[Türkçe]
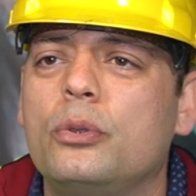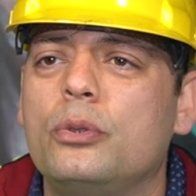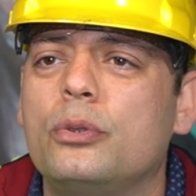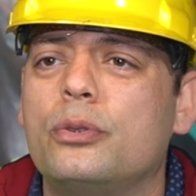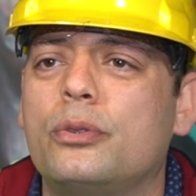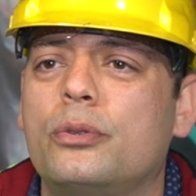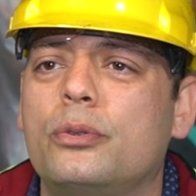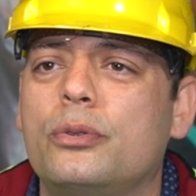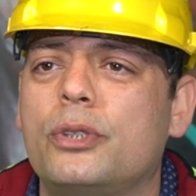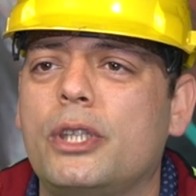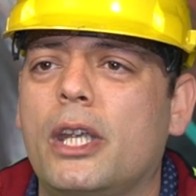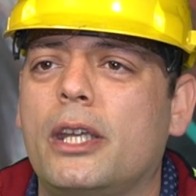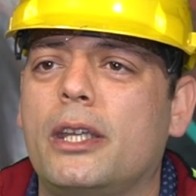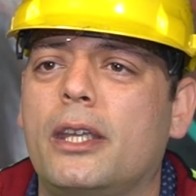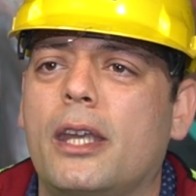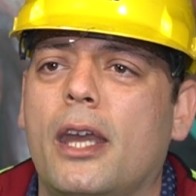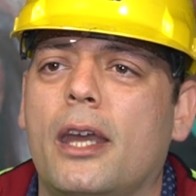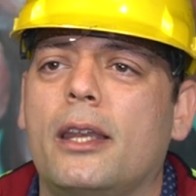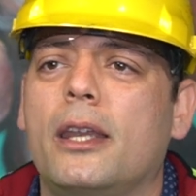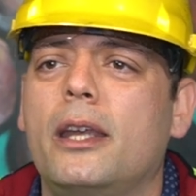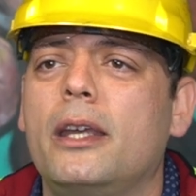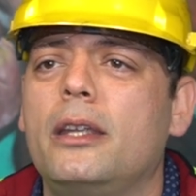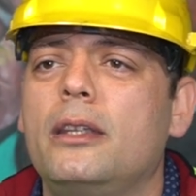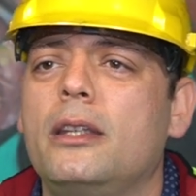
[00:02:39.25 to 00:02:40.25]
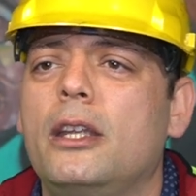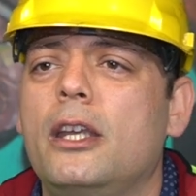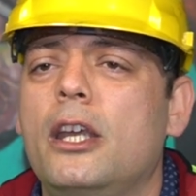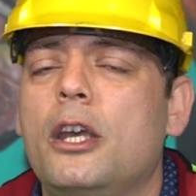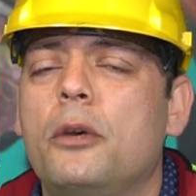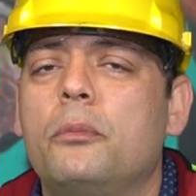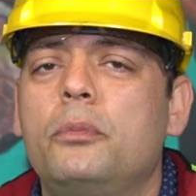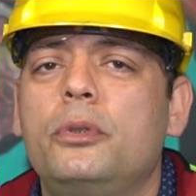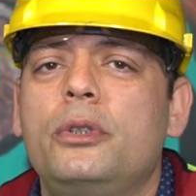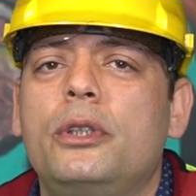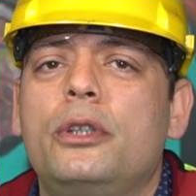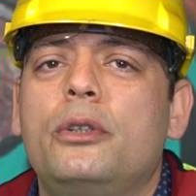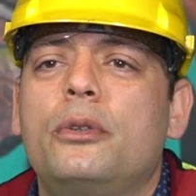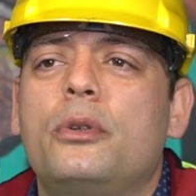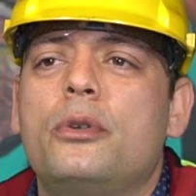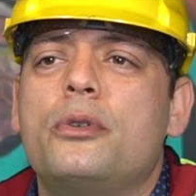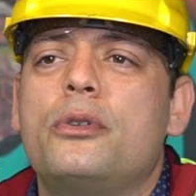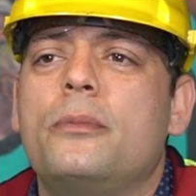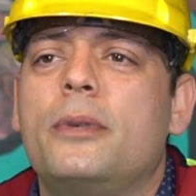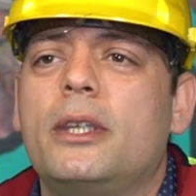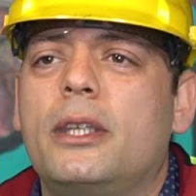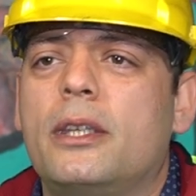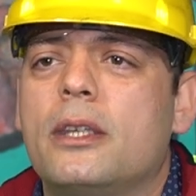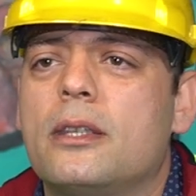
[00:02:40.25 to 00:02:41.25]
oluşturacak yerler. Bunları
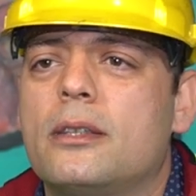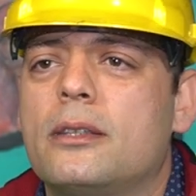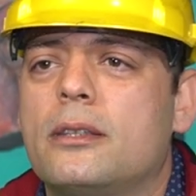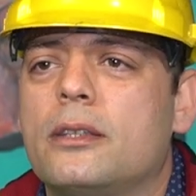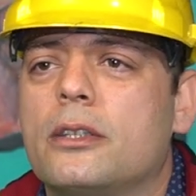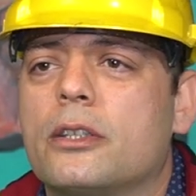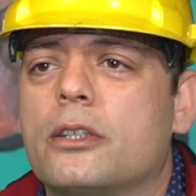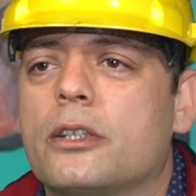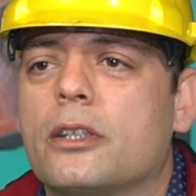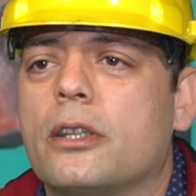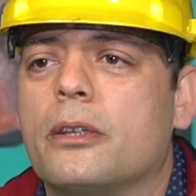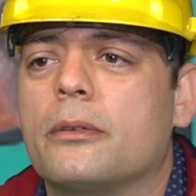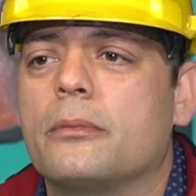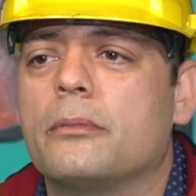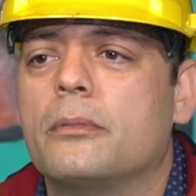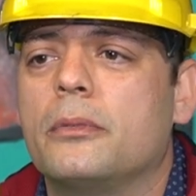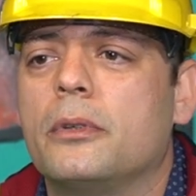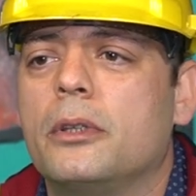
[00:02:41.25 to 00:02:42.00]
gözüme kestireceğim.